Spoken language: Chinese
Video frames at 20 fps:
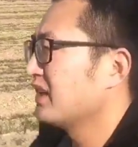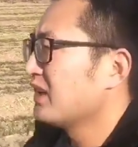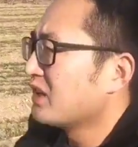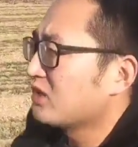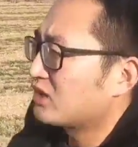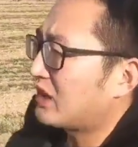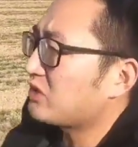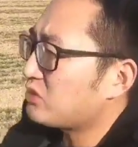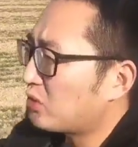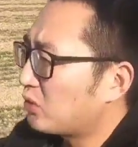
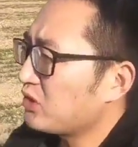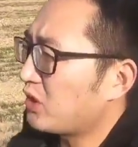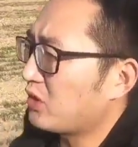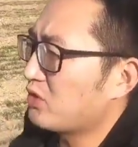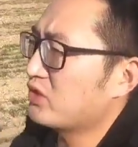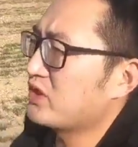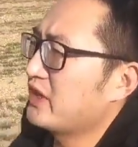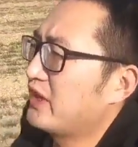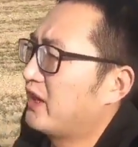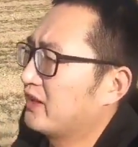它从小就
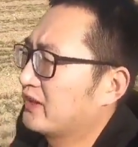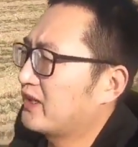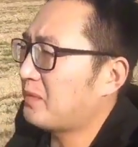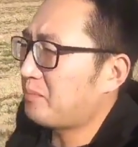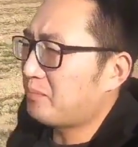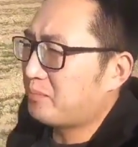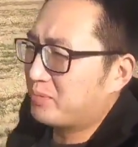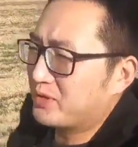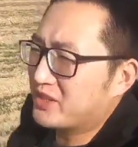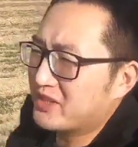这样，它
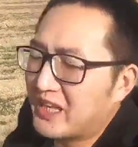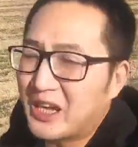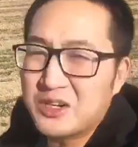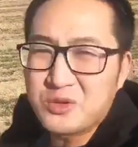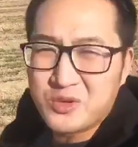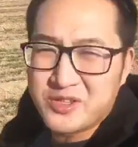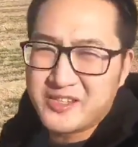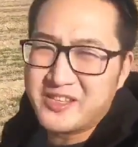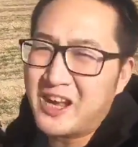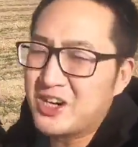不是那种
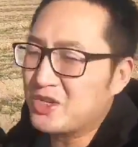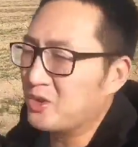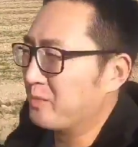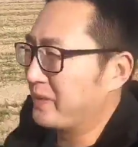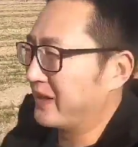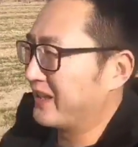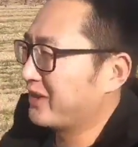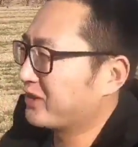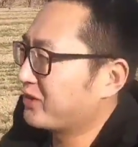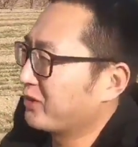撒手没
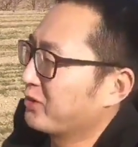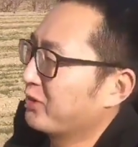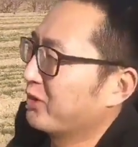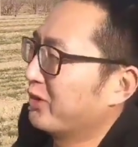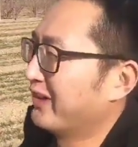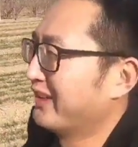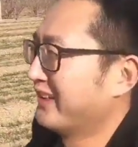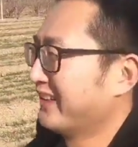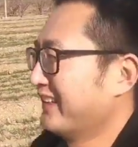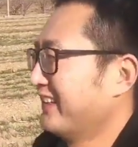的狗狗，
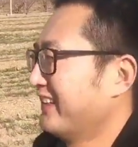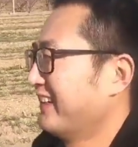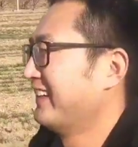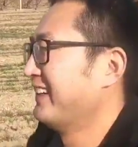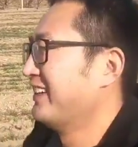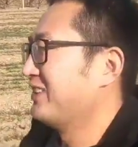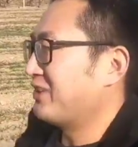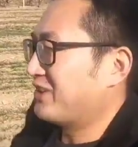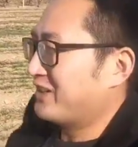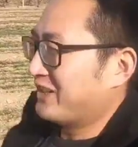
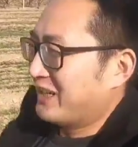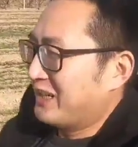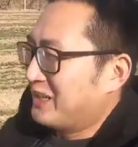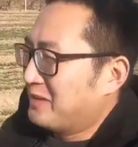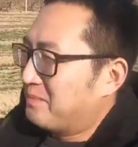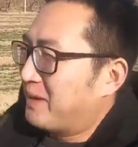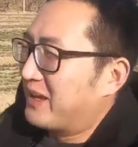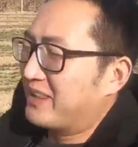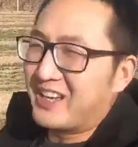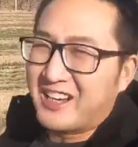就是一
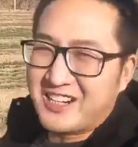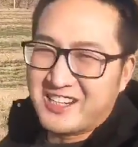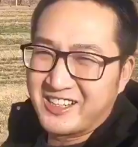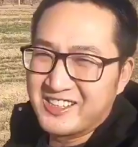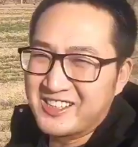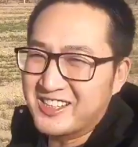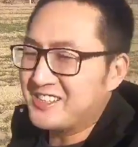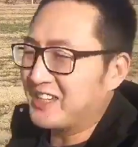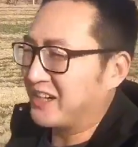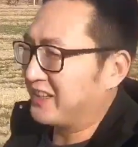把它绳子
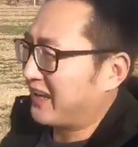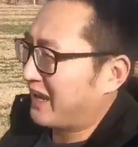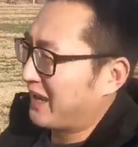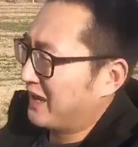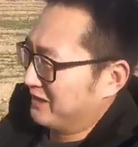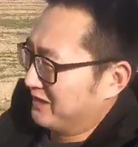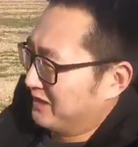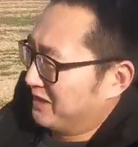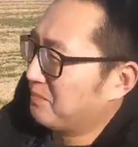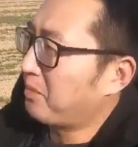解开，
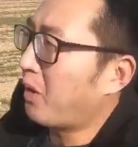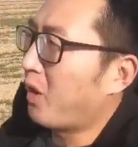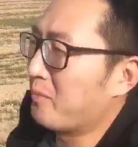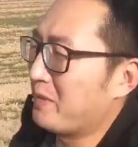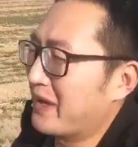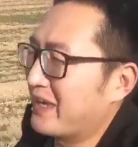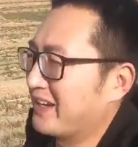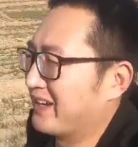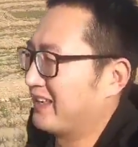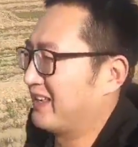直接跑没
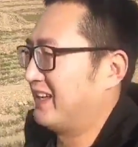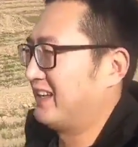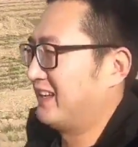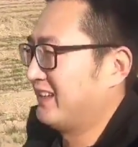影了。